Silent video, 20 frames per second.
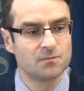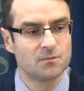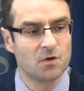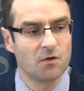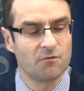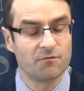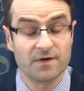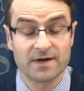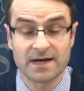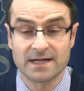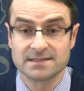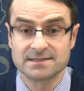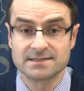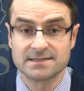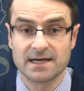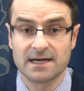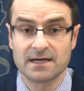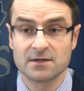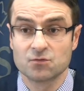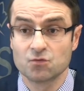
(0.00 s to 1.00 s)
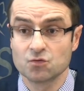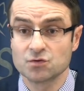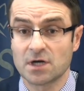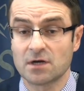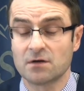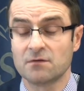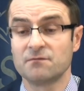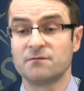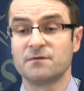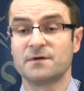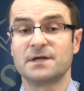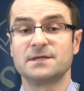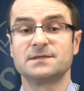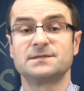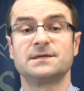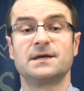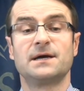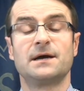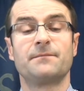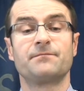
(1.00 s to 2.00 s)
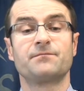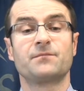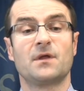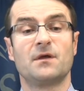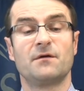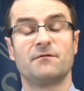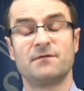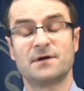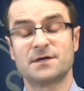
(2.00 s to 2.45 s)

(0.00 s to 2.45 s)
konferencja, duża konferencja e, w